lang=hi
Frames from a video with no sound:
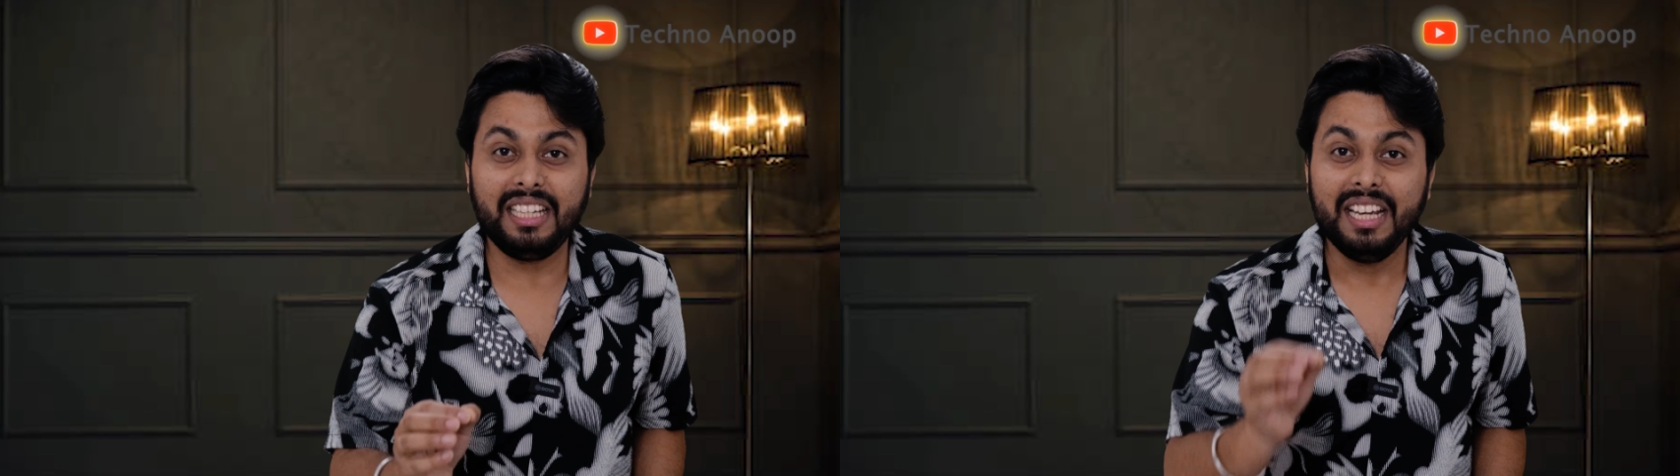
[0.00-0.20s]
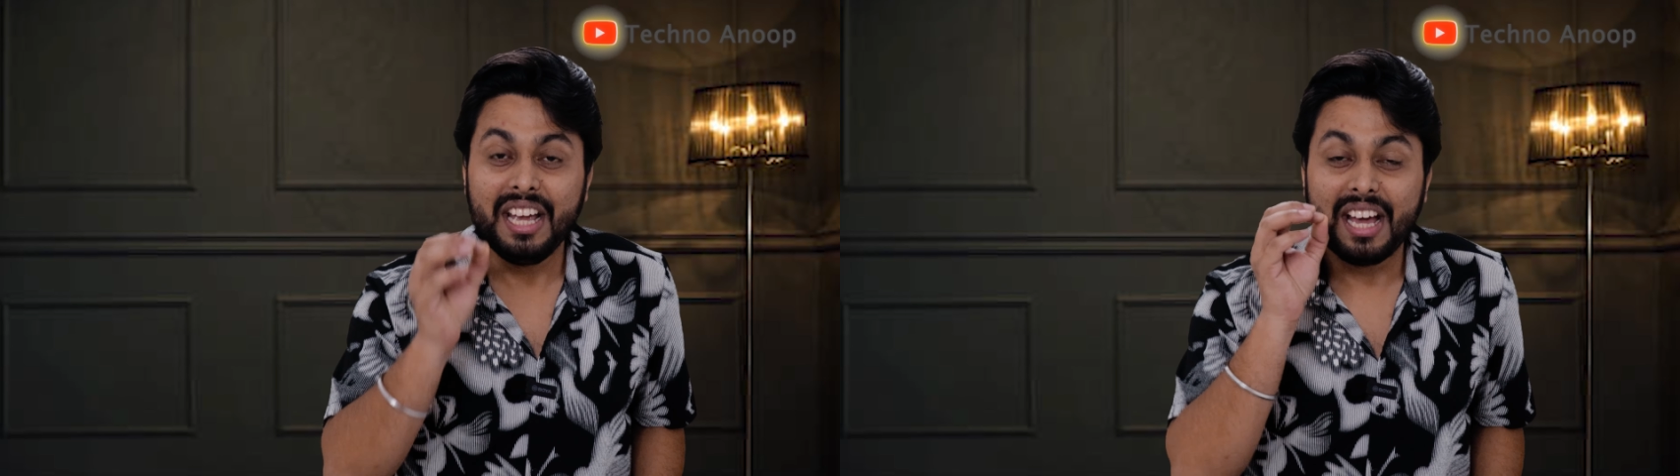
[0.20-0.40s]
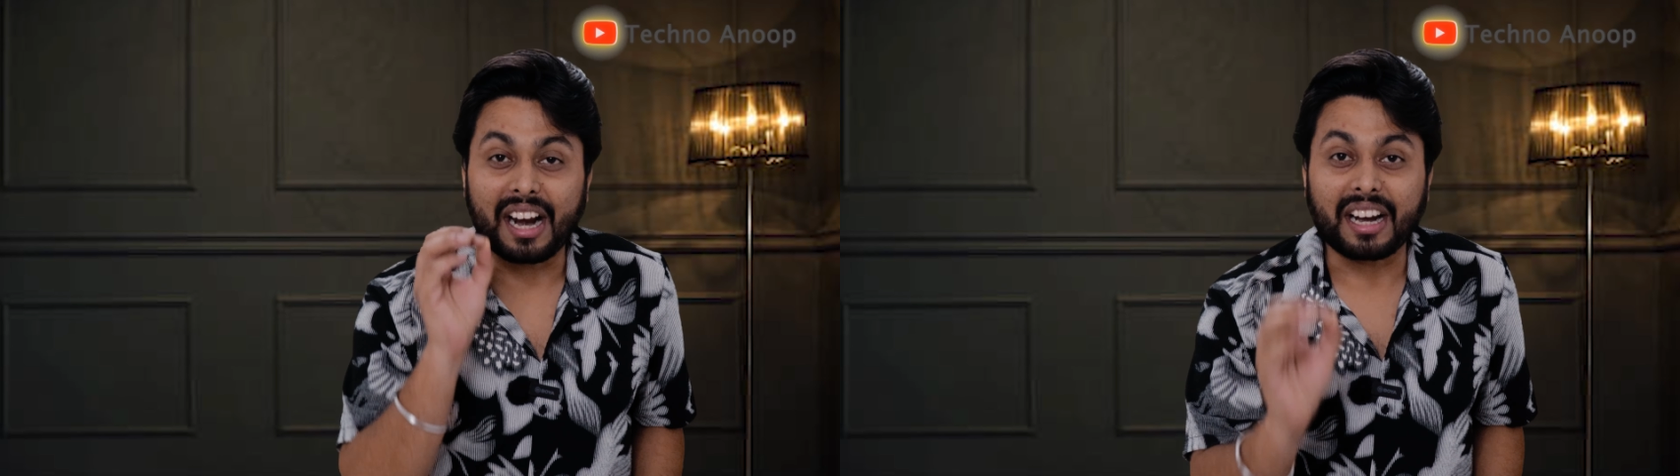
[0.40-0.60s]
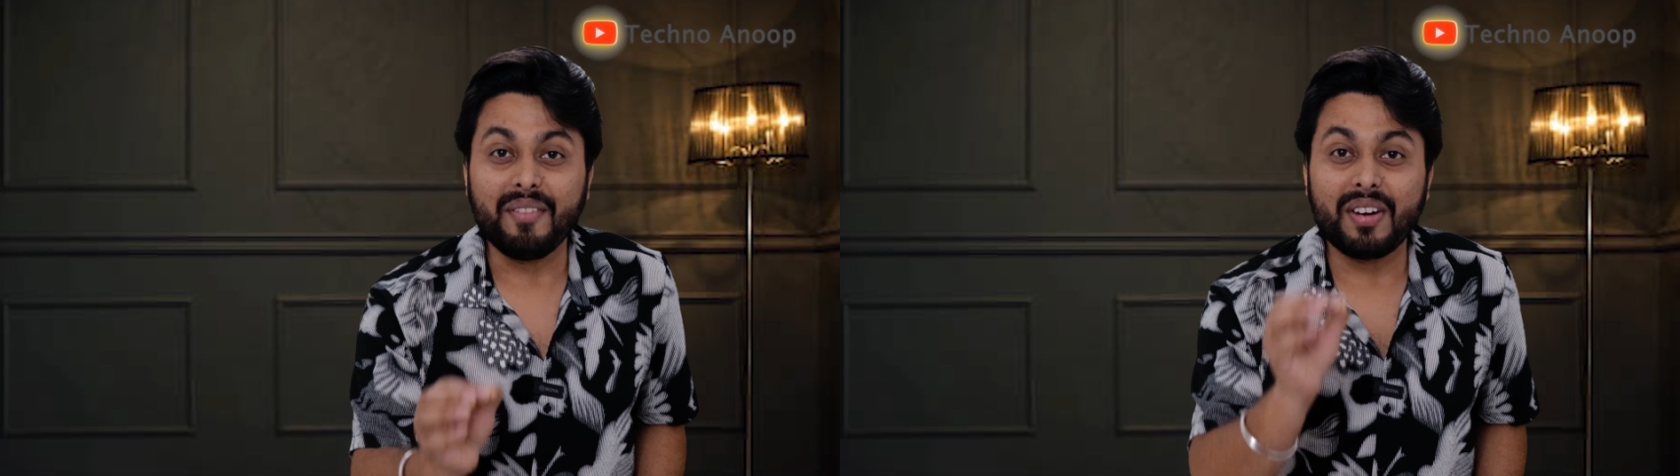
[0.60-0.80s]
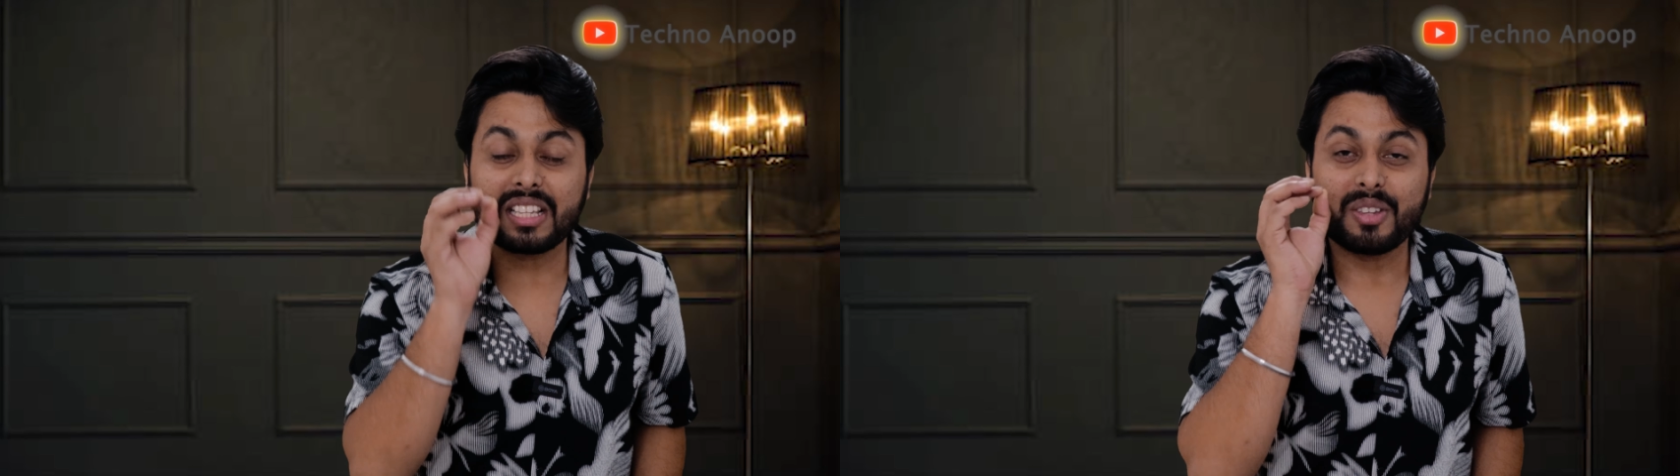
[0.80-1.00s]
ही
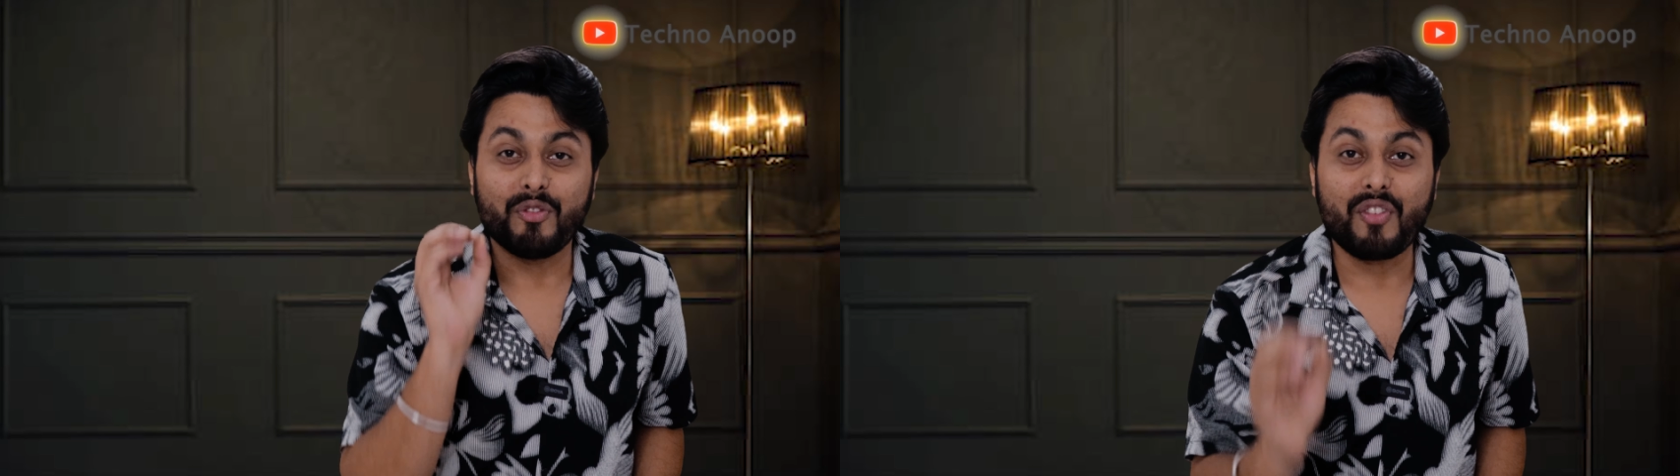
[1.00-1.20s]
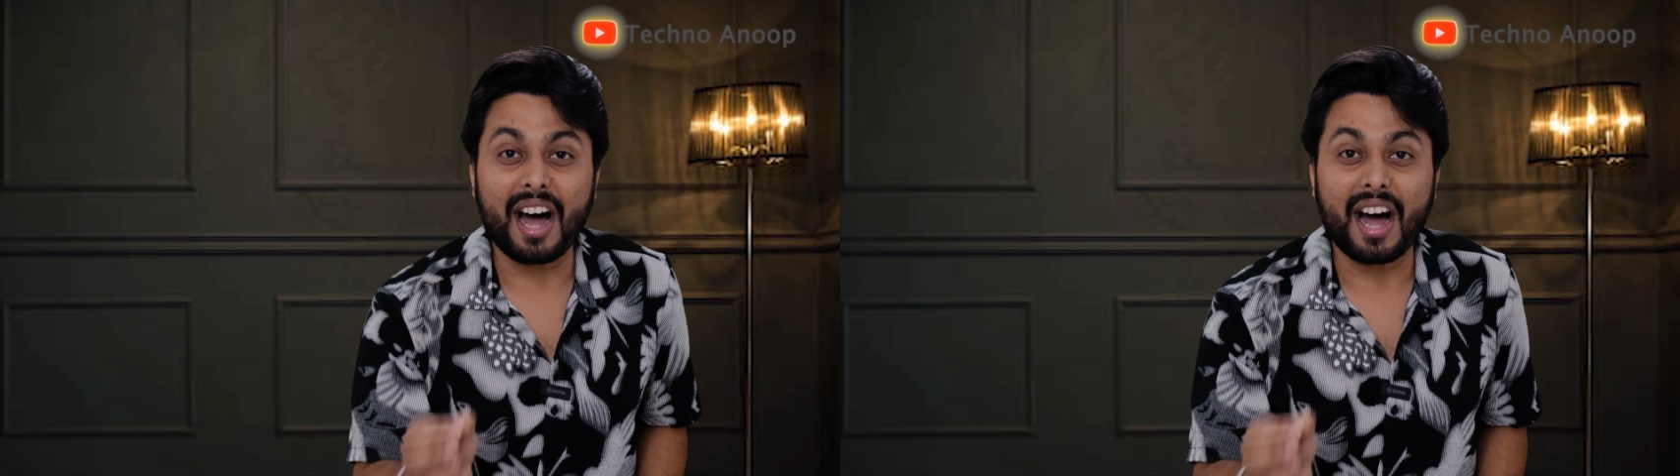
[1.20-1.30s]
रिवर्स